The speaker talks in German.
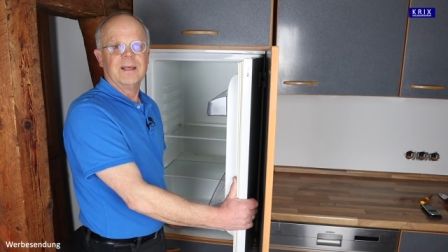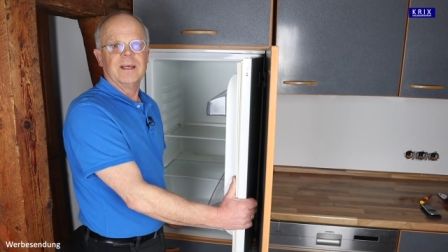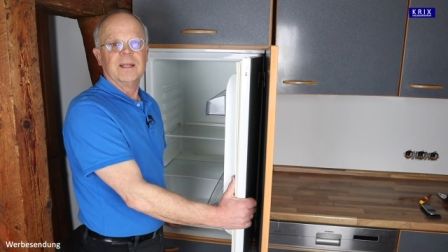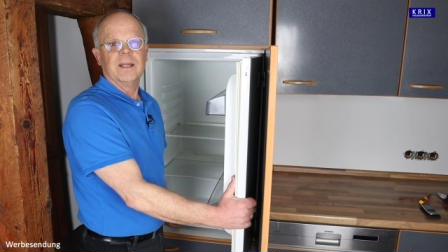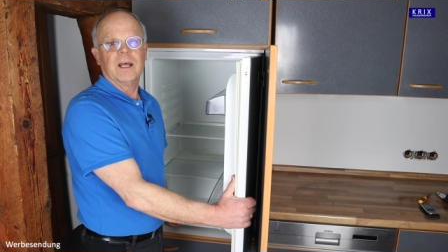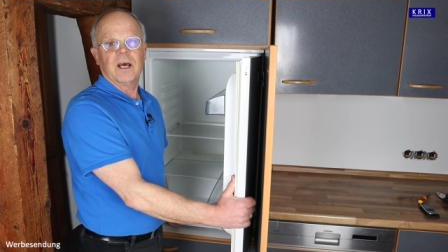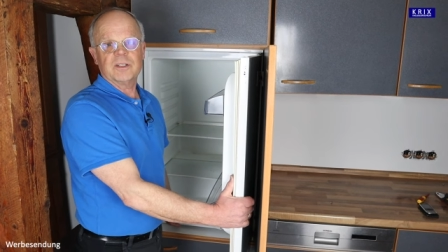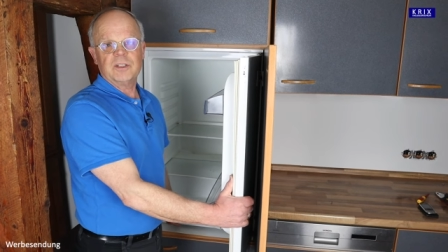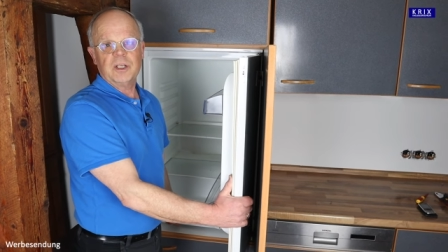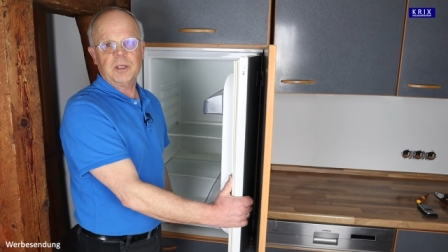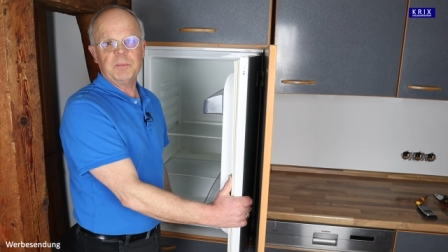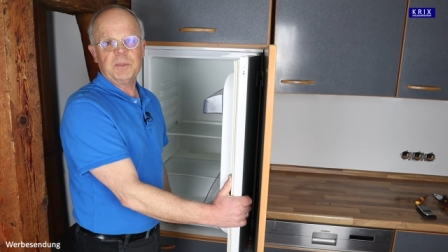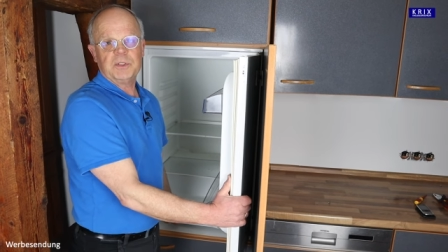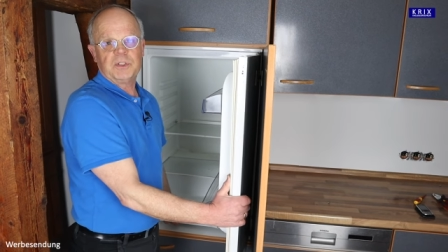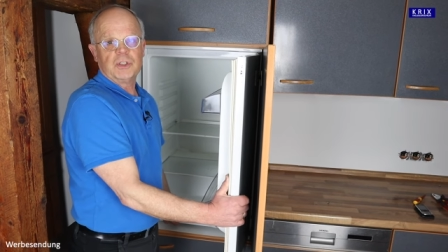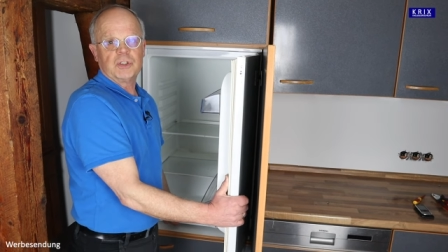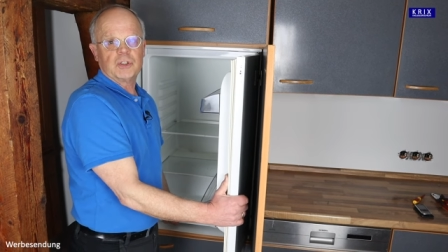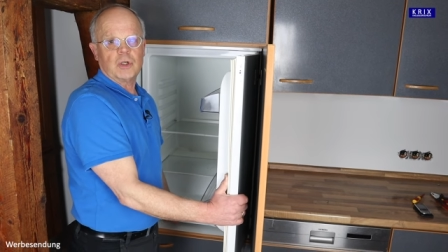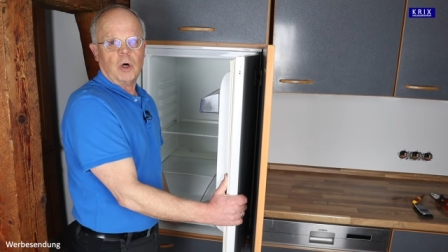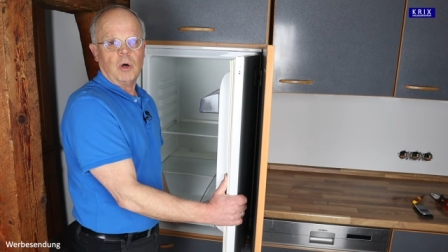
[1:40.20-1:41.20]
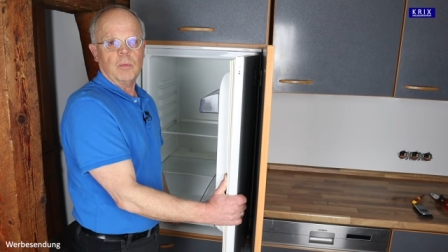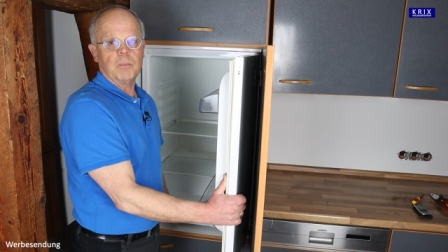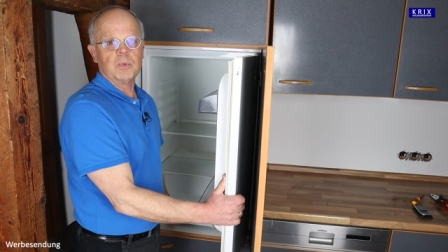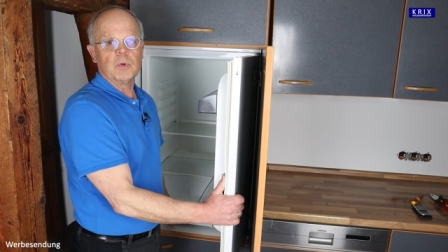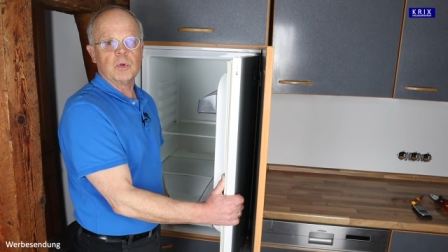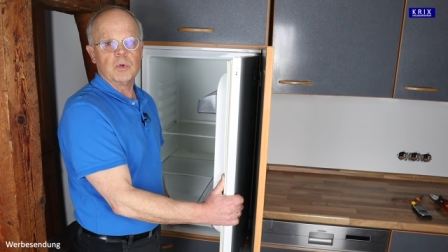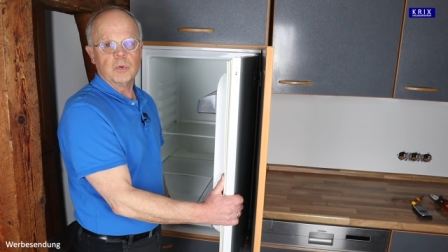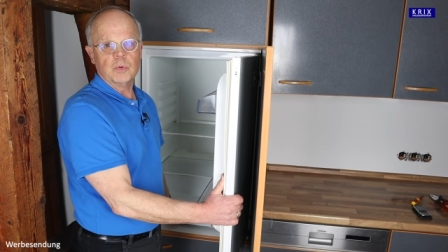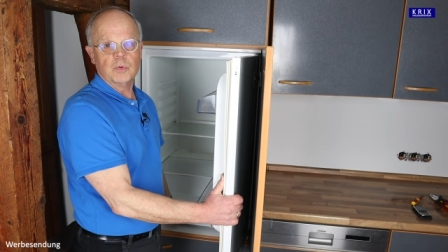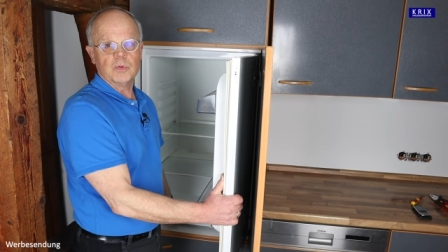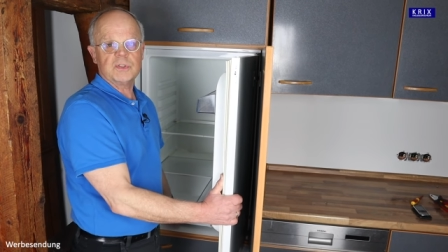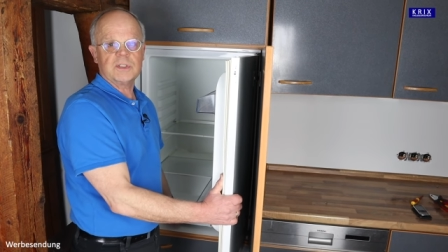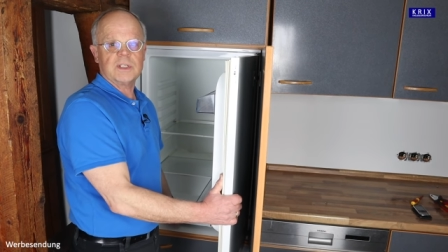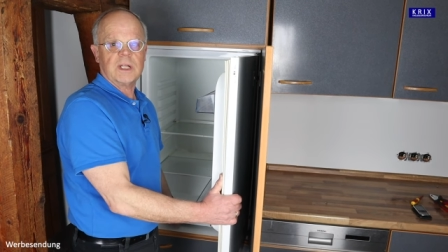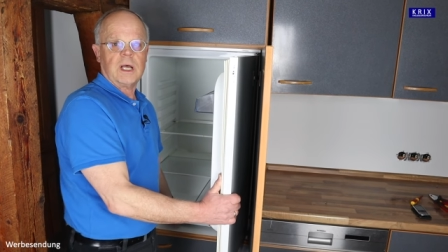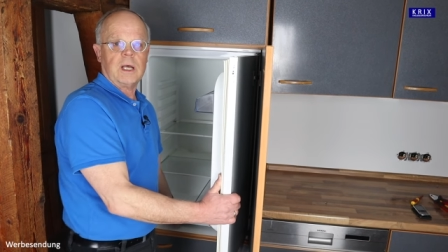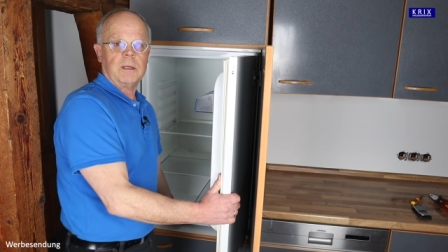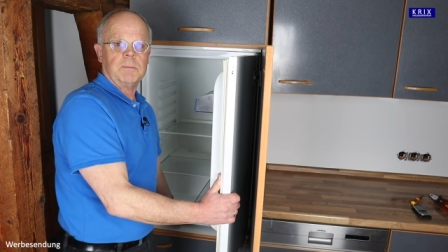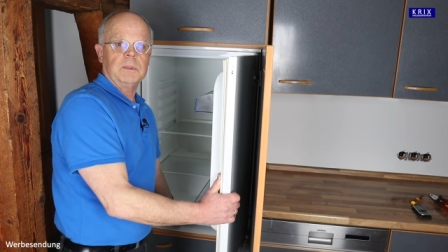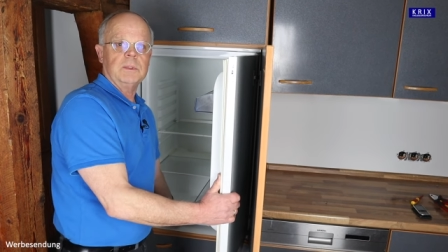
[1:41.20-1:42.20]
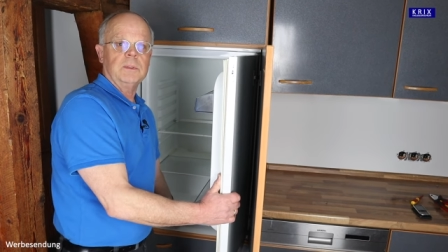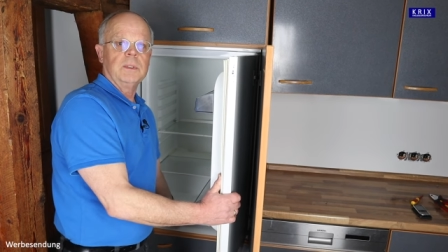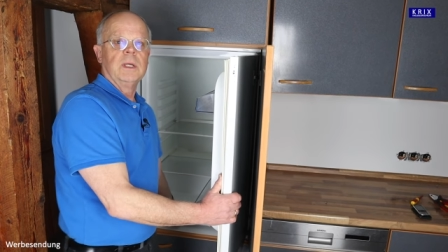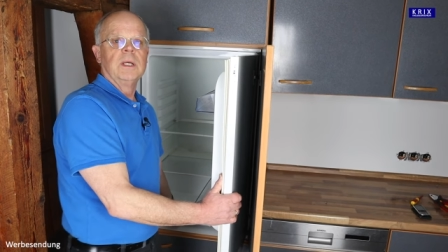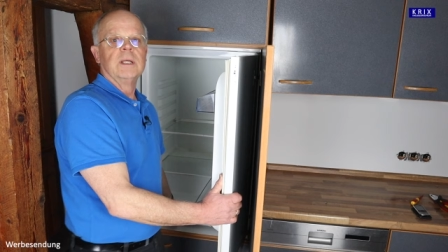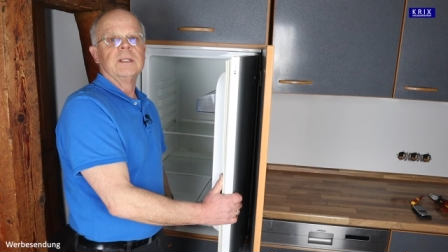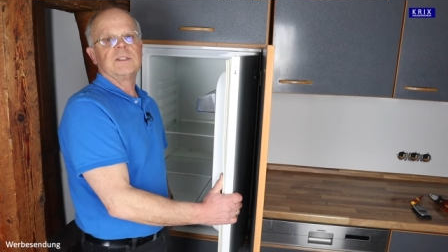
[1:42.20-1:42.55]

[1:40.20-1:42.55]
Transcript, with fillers: Nachdem ich die Schrauben gelöst habe,